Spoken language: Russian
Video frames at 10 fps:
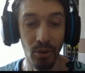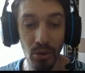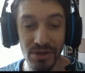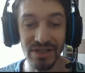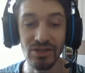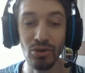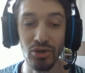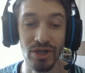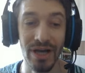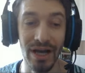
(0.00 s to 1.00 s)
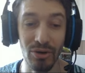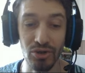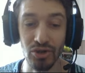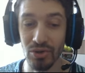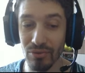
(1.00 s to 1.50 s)
Он здесь тоже
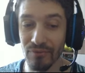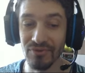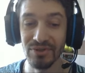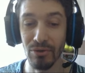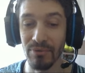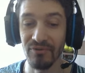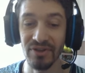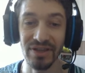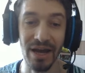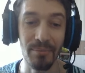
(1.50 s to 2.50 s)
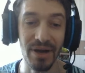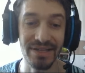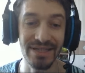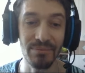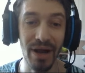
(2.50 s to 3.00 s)
хорош, у него все по финтам
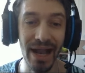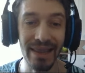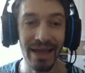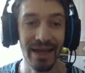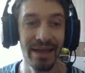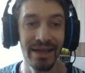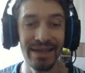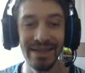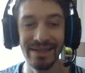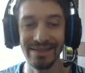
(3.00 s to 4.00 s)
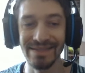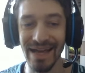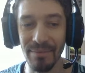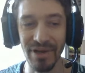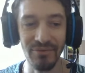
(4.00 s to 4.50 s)
максимально. И
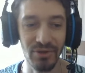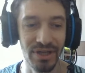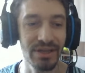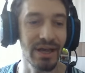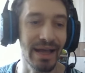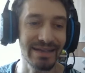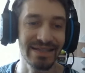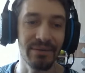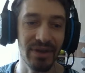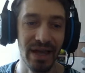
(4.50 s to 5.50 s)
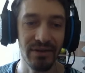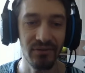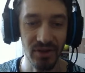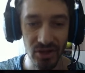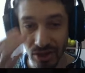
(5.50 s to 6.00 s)
самая его, наверное, основная
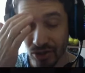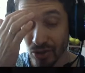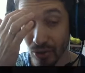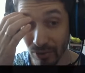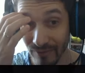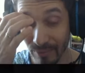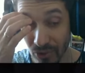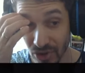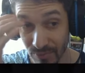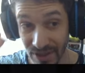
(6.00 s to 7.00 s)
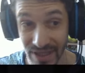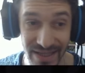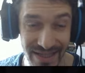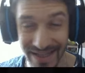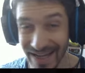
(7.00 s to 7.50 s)
фишка, что он вам может
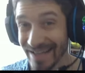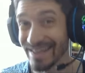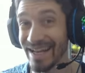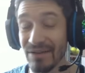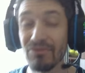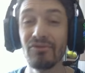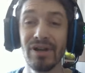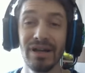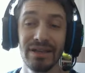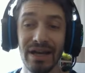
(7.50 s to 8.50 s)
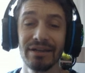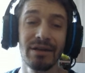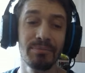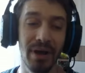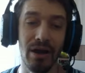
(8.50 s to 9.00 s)
подойти как на левый фланг, так и
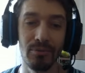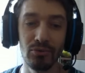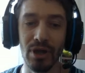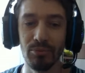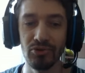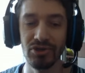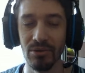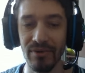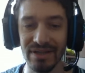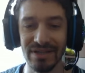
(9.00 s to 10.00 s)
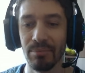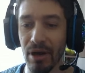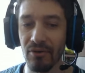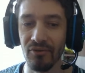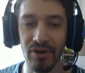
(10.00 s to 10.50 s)
на правый. Ну, допустим, у вас на
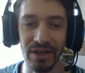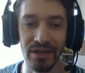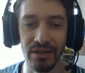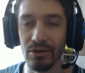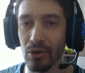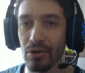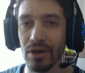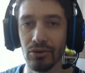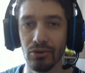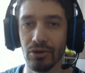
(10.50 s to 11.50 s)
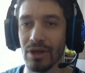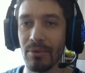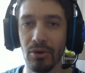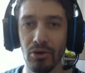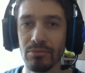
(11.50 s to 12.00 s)
правом фланге игрок, который там
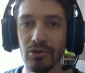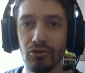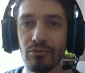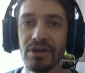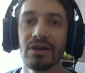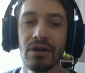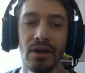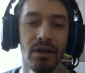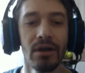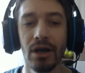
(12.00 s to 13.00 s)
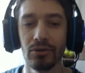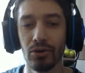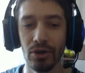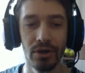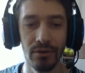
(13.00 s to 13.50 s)
какой-нибудь кумир,
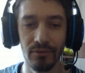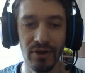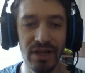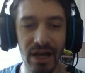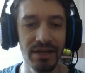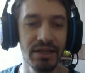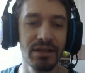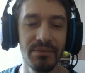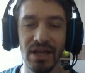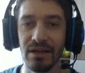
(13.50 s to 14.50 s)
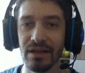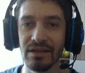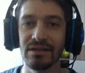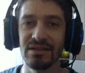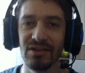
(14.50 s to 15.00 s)
который вы не хотите менять,
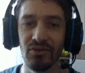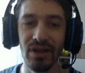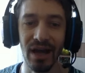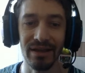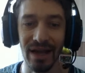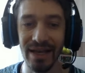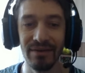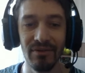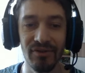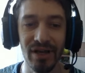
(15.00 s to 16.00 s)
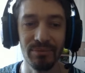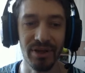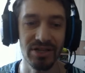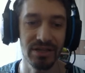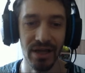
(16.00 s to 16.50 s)
хотите за него играть, а левый фланг
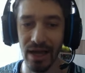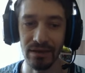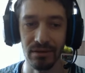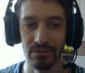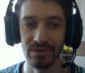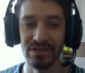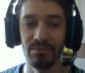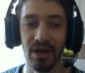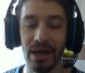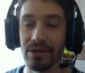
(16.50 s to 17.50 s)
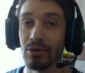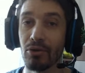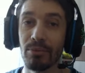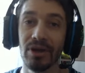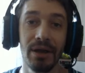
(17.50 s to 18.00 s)
проседает, собирайте
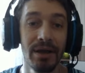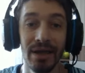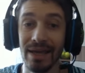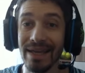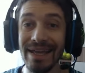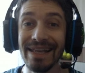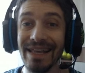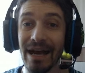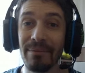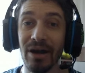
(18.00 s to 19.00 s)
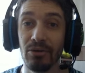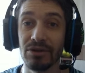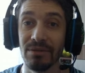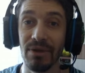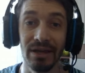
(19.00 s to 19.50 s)
Комана. Или наоборот,
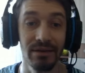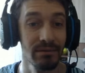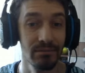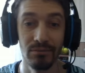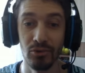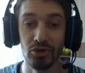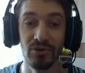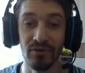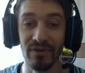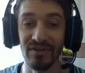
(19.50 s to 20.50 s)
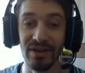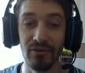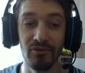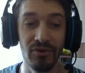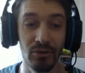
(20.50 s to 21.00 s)
ребят, может быть у вас
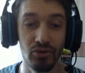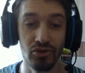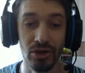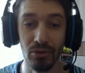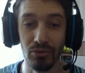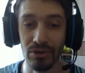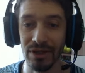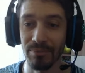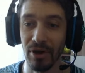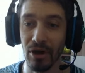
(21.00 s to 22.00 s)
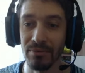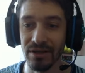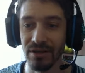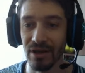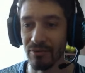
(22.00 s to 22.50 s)
левый фланг уже крут, а на правом
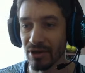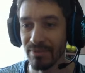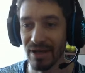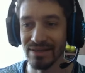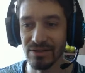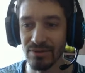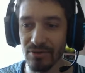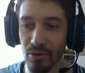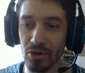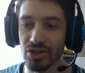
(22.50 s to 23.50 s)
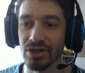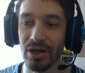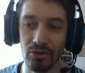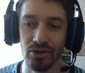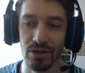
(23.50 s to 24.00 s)
нет никого. Ребят, здесь у него очень
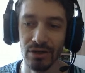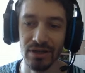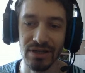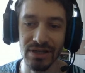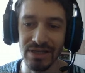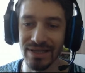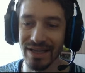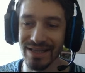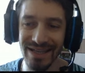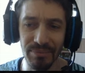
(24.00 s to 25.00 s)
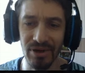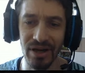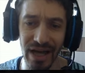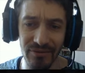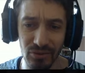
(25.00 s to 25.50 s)
хорошие характеристики,
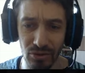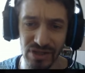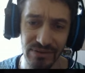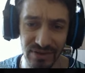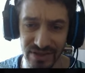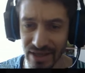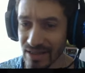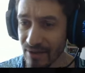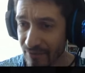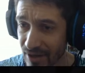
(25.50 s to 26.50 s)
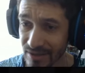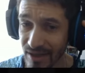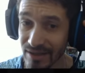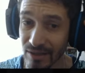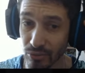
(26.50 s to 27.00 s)
неплохая выносливость, а для
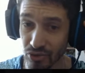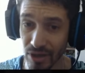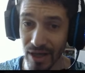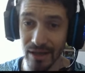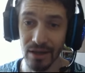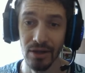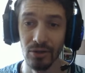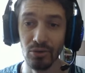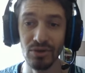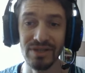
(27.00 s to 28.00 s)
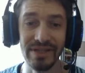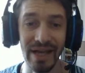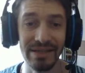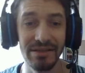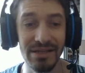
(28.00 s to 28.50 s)
фланга она нужна. Ну и
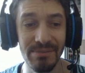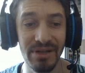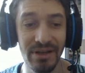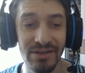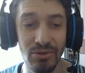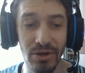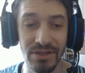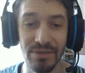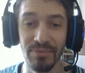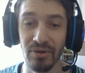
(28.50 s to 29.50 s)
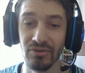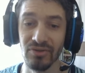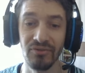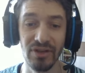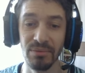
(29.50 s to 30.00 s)
статы дриблинга и скорости
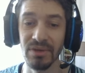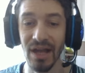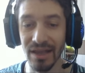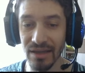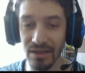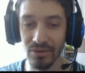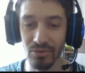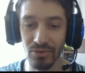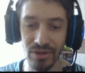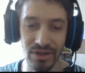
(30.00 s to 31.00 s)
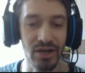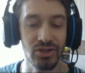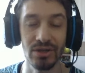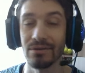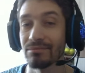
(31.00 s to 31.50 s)
просто феноменальные. Ну и
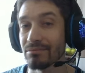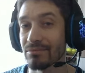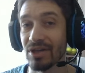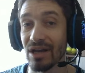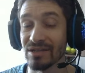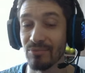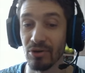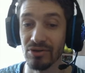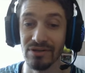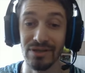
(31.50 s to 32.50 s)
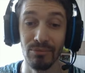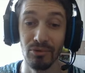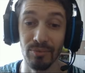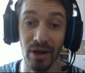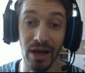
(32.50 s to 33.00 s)
также я спорт не
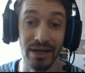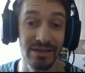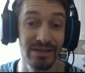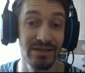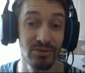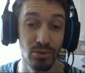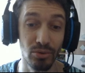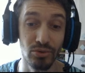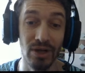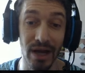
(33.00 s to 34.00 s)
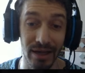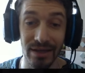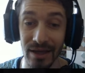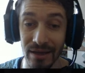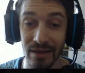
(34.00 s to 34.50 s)
забыл про силу удара,
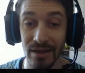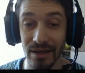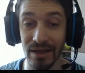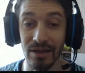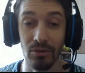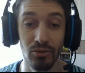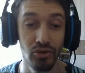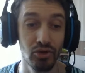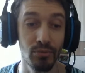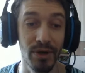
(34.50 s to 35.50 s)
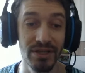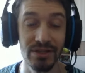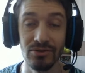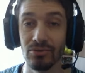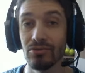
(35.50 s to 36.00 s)
да, и атакующую
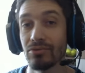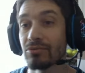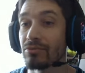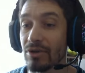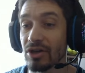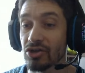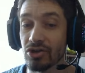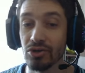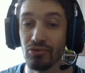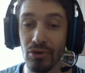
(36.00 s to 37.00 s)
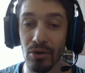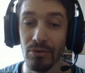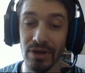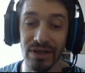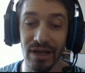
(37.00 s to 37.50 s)
позицию, режете
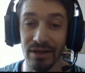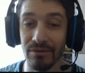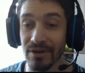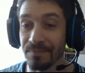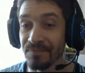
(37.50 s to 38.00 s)
угол и так делать.